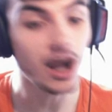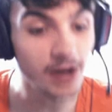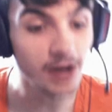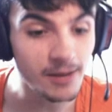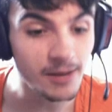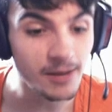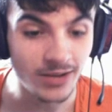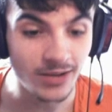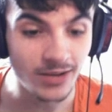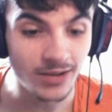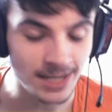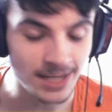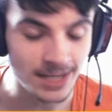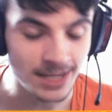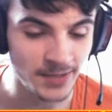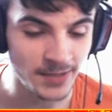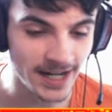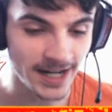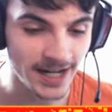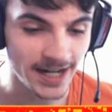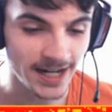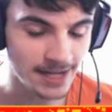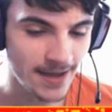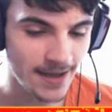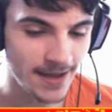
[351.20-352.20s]
mon
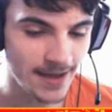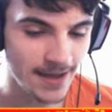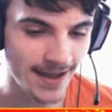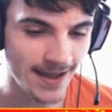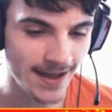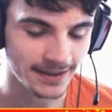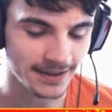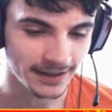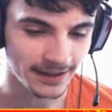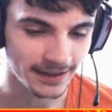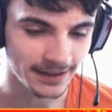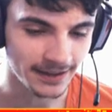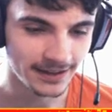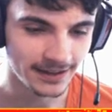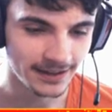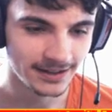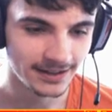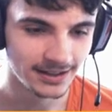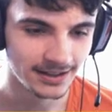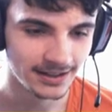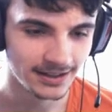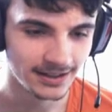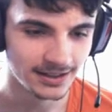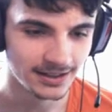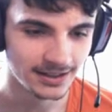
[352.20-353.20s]
aspirine, merde
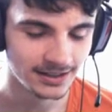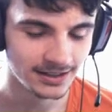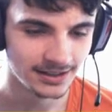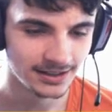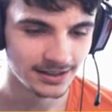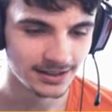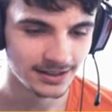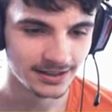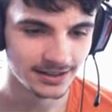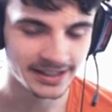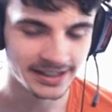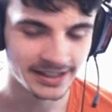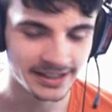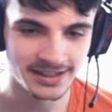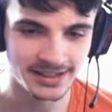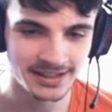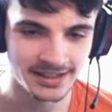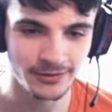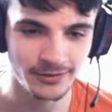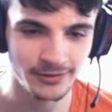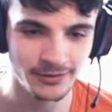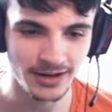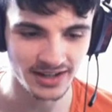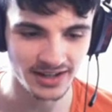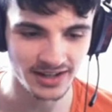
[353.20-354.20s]
Qu'est-ce qu'il
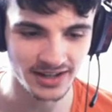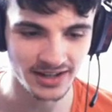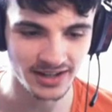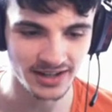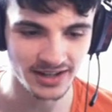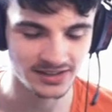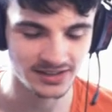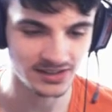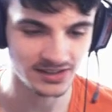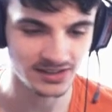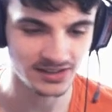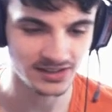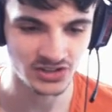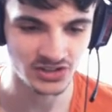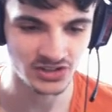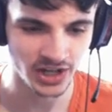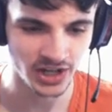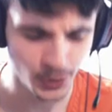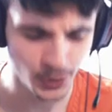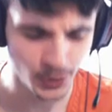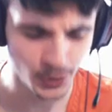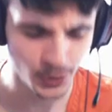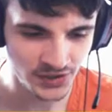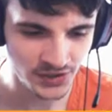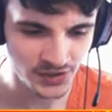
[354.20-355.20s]
fallait faire J'ai
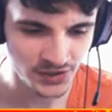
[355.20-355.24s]
réussi à un